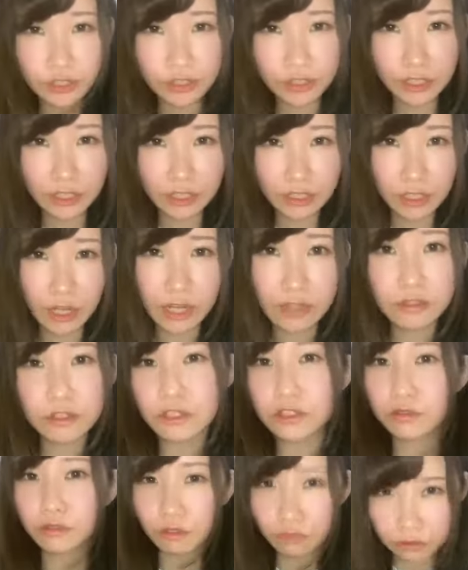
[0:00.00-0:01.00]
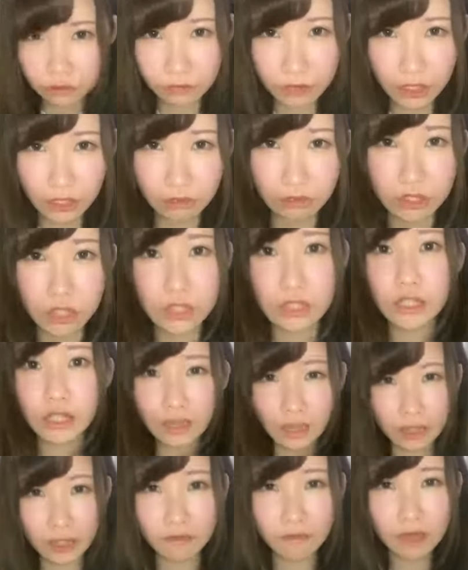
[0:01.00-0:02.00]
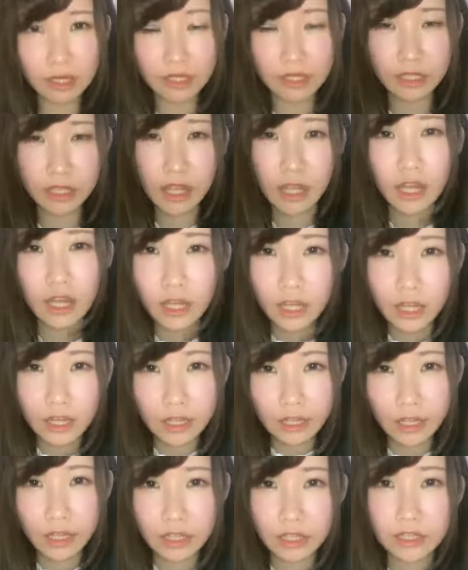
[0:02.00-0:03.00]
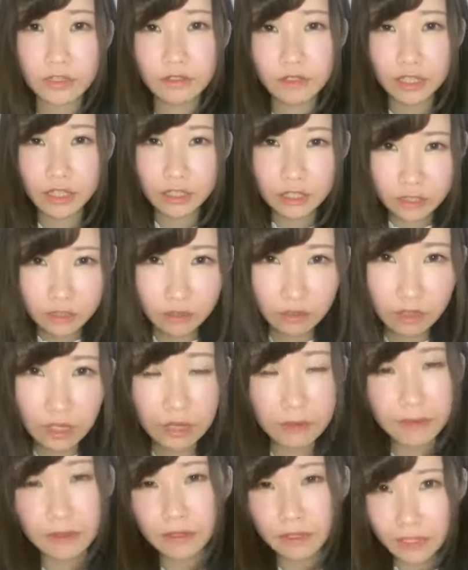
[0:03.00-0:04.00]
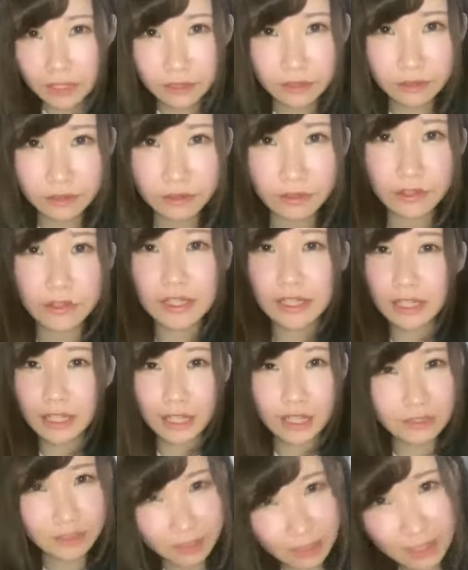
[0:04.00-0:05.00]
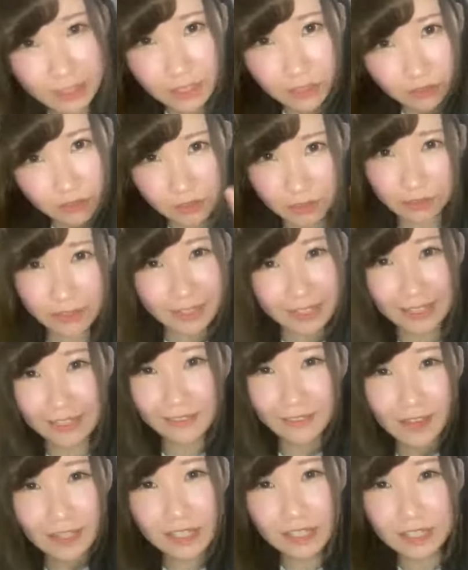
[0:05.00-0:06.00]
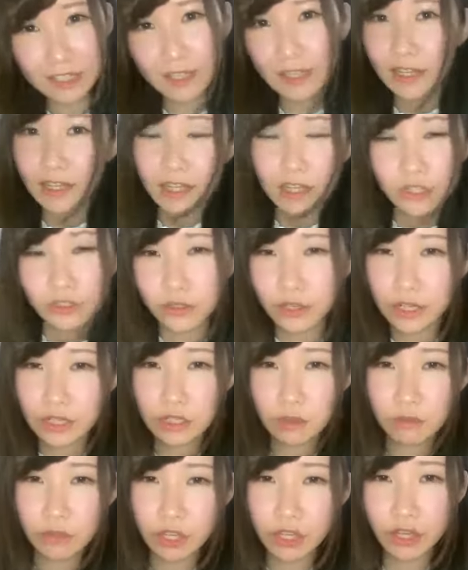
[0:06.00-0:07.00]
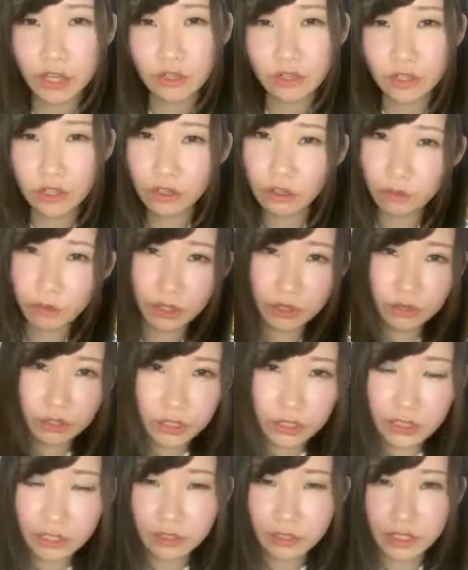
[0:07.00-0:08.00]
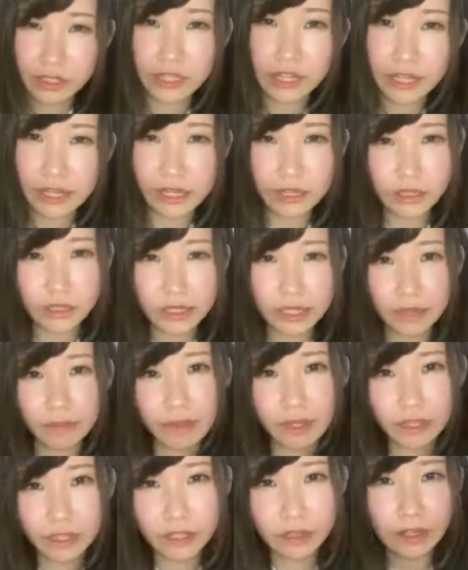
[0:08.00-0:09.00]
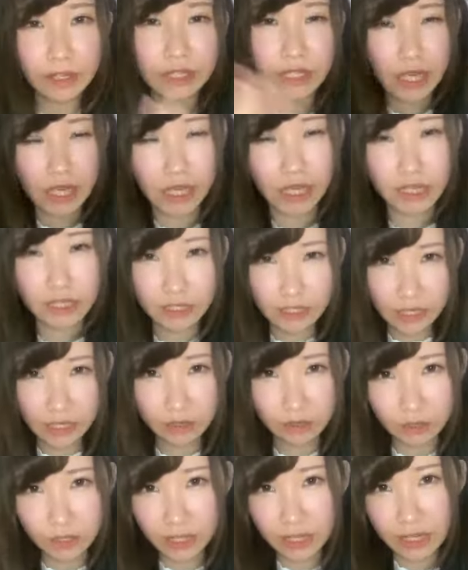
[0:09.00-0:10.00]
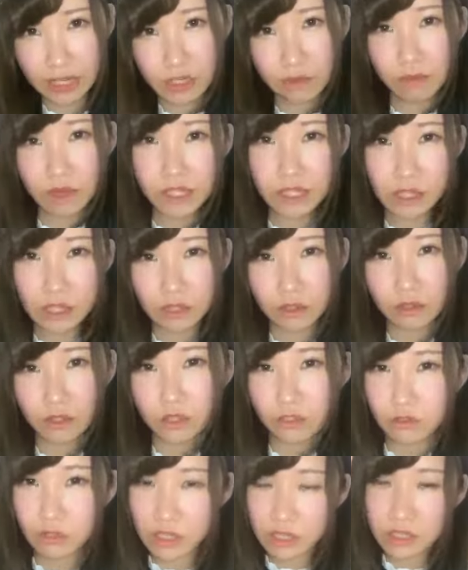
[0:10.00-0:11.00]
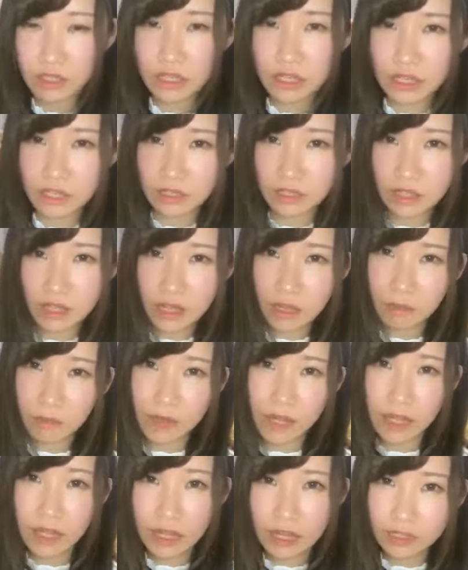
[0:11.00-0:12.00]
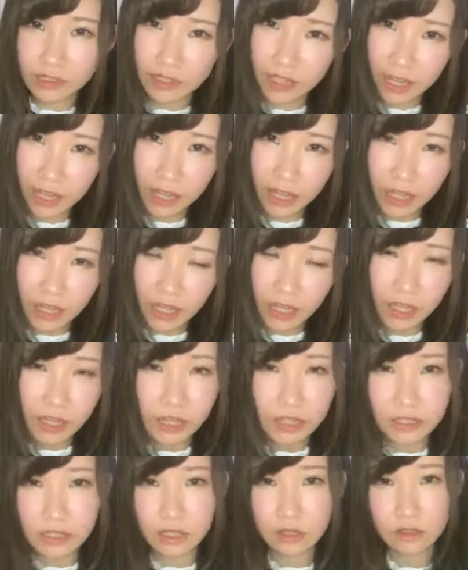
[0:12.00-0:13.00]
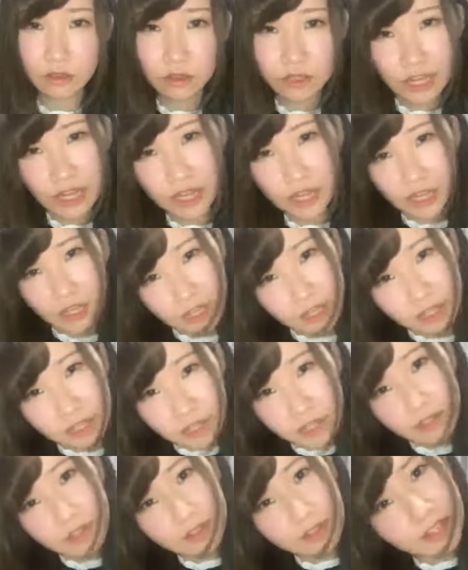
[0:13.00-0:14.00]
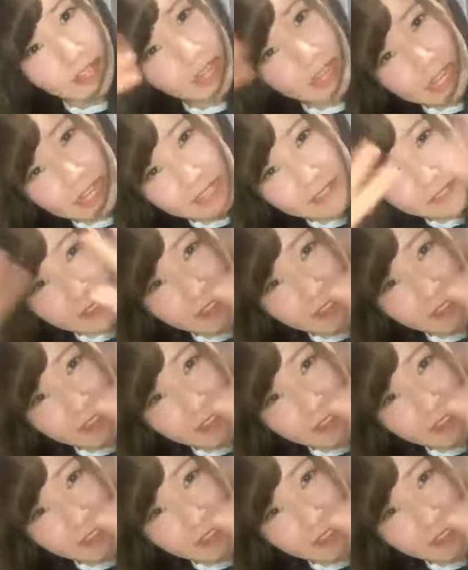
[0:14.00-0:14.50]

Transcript: 分ですが45分まで本日やっていきます、えー、キュインズの青色担当黒崎春ですよろしくお願いします初見さんも気軽にコメントしててください Twitter もやってるのでぜひチェックお願いしますあとキュインズアンダーバー春で検索をねお願いし